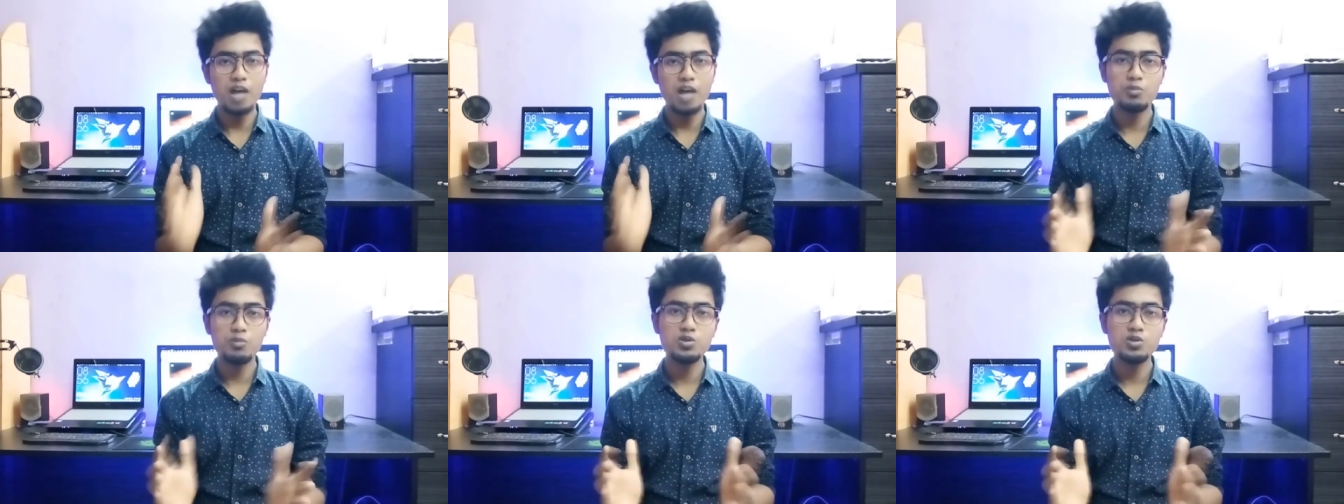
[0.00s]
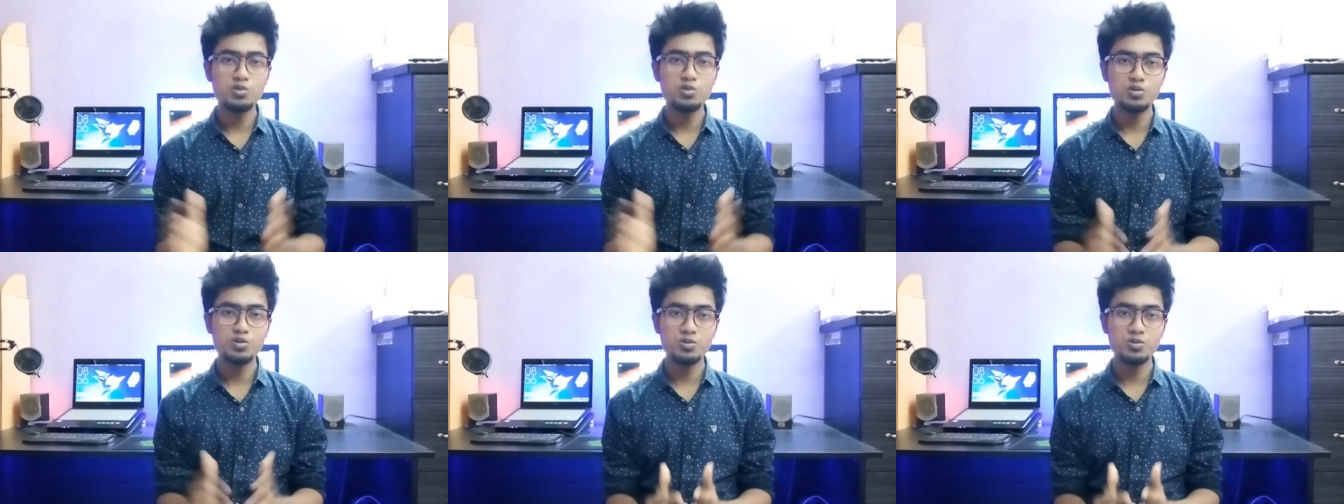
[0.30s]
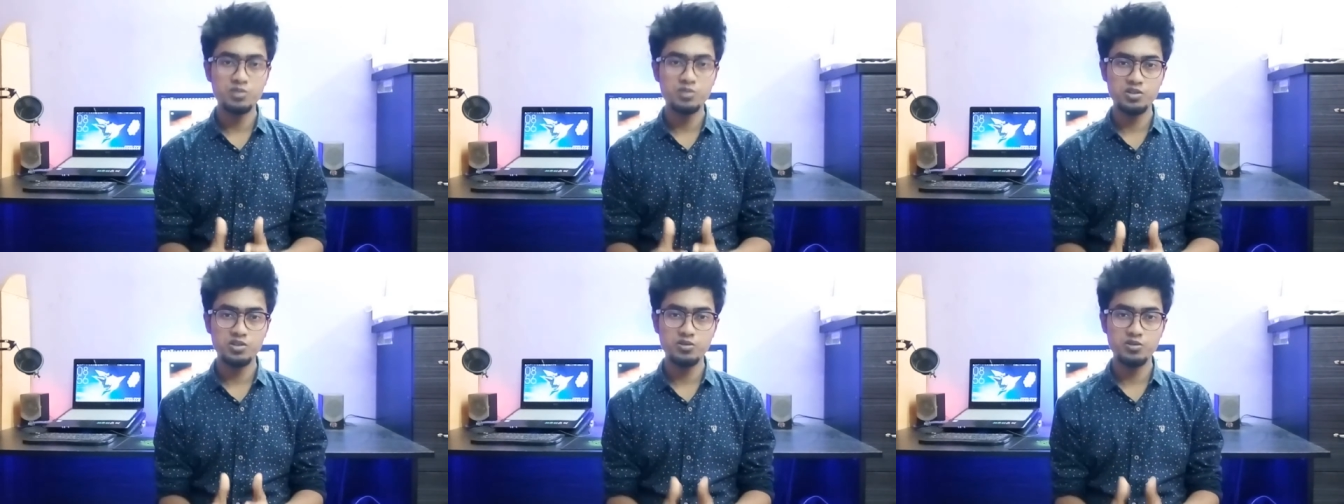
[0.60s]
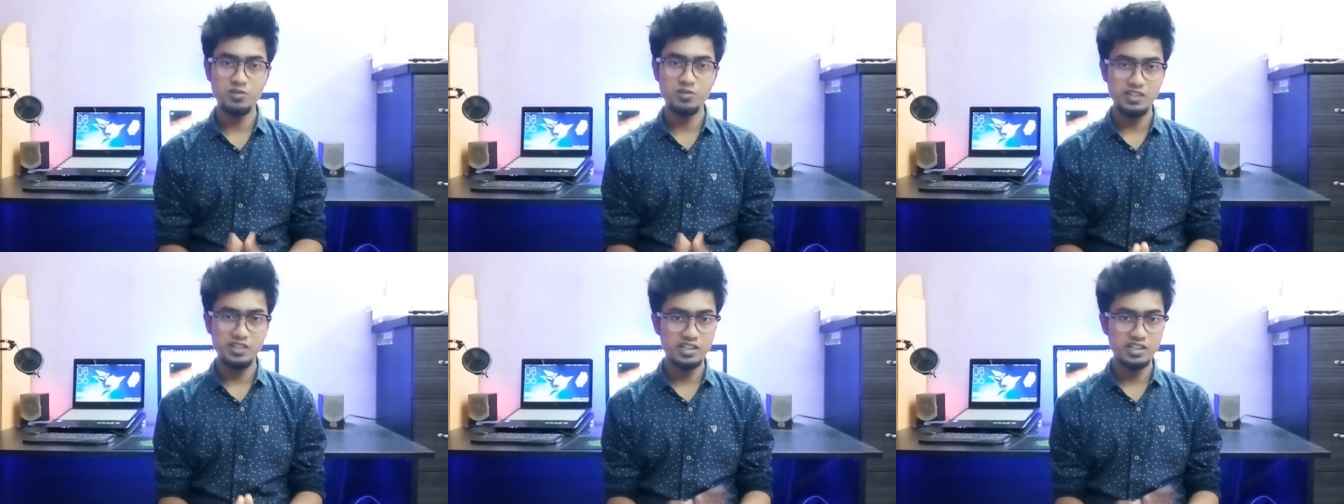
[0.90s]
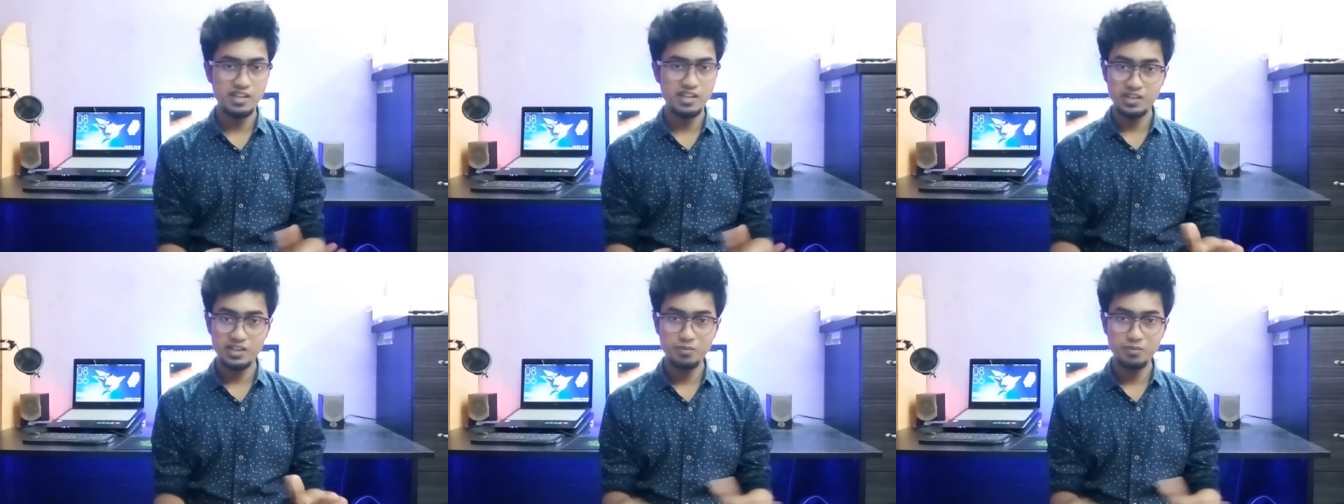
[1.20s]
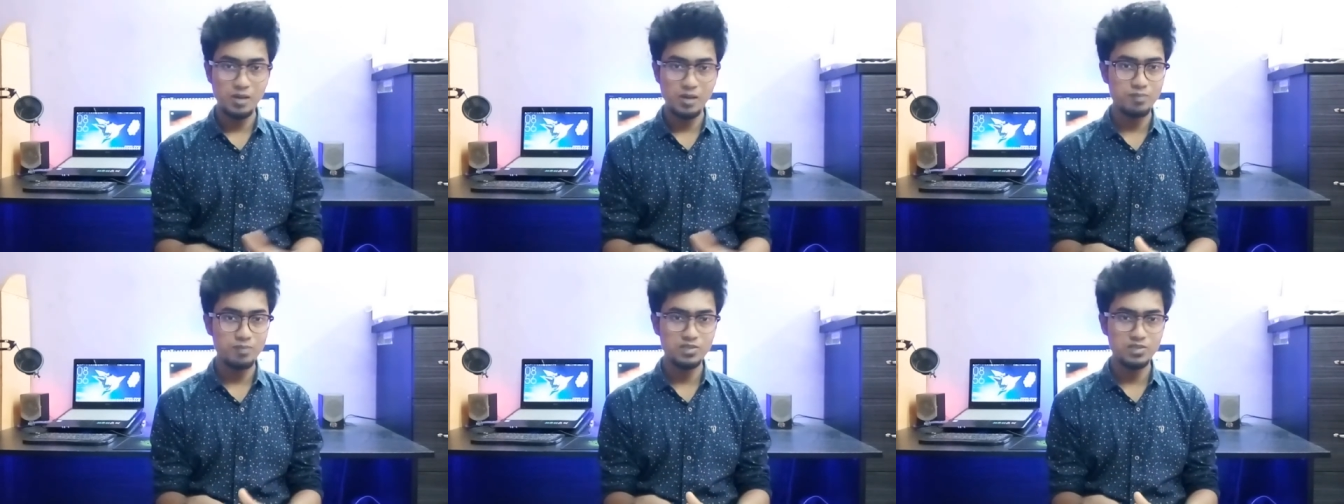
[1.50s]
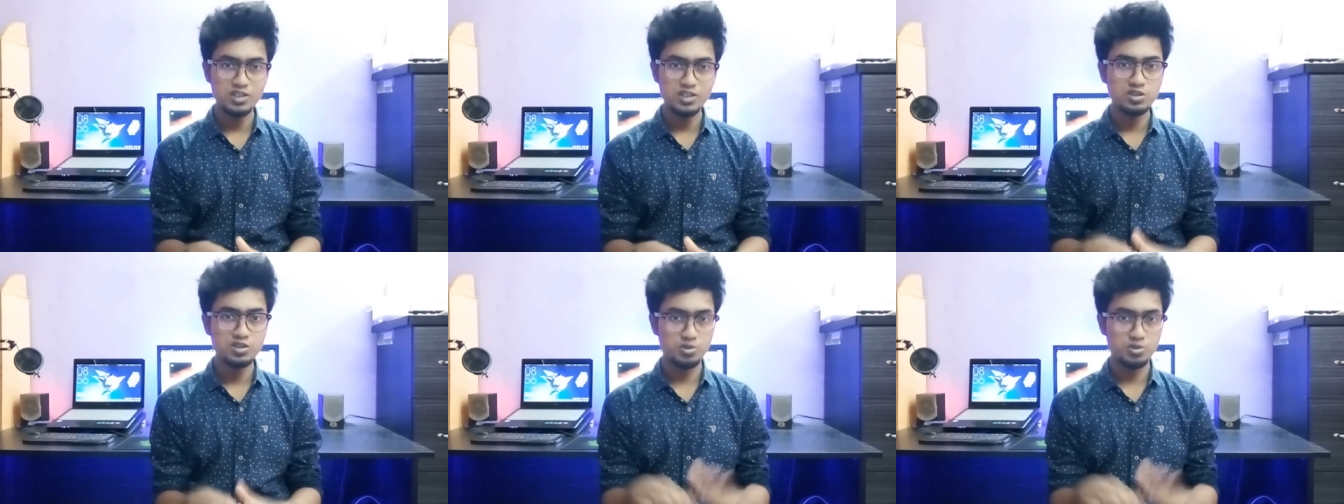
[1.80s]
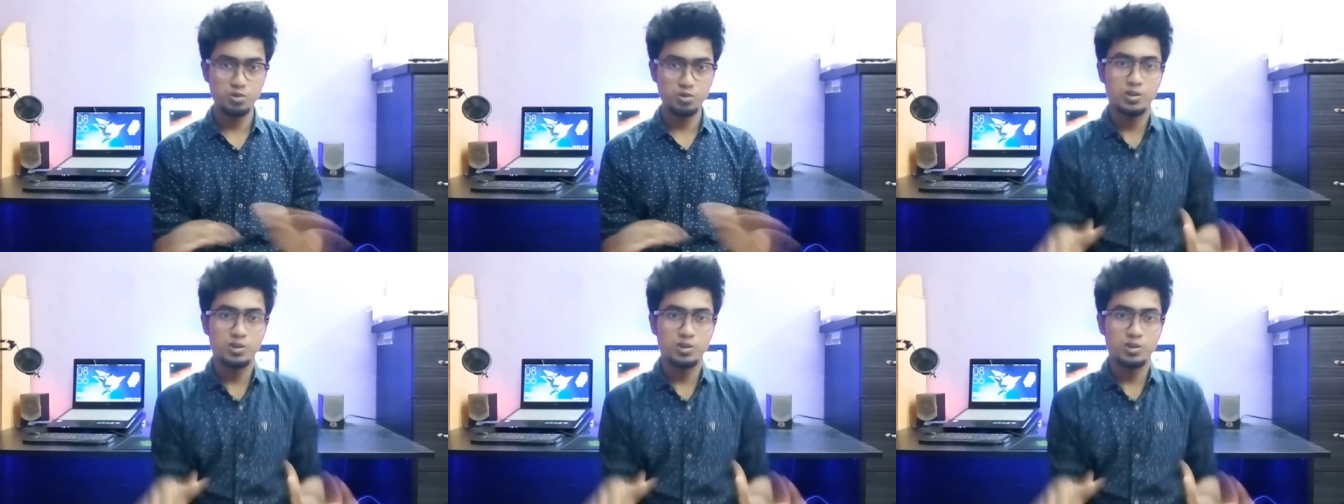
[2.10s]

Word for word: এমন কোনো ভিডিও এর আগে পাবলিশড